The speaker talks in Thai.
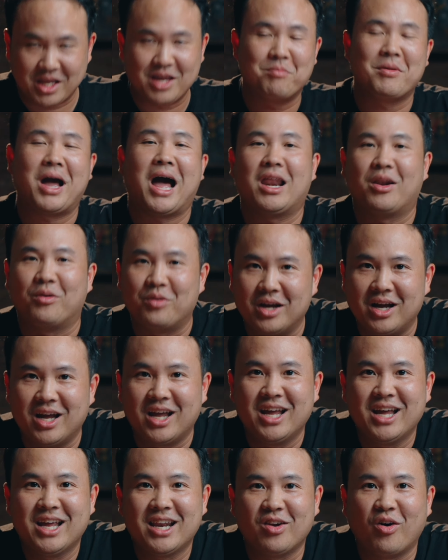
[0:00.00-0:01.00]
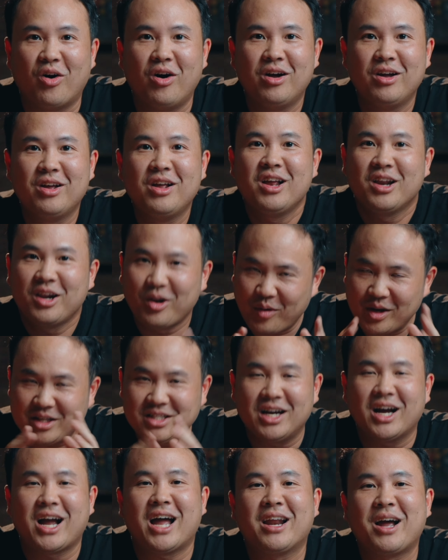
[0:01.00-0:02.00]
ทีมงานเราเลยเนาะแล้วไว้เจ
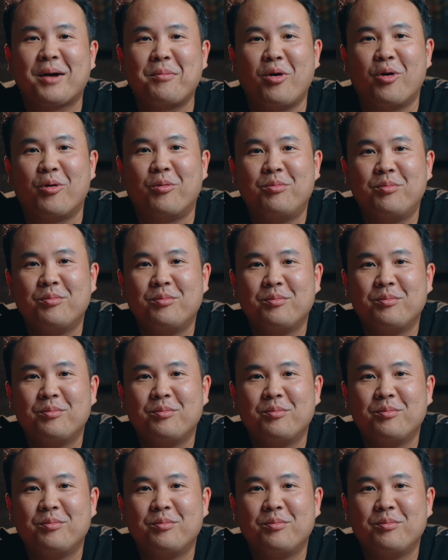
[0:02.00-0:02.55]
อกันครับผม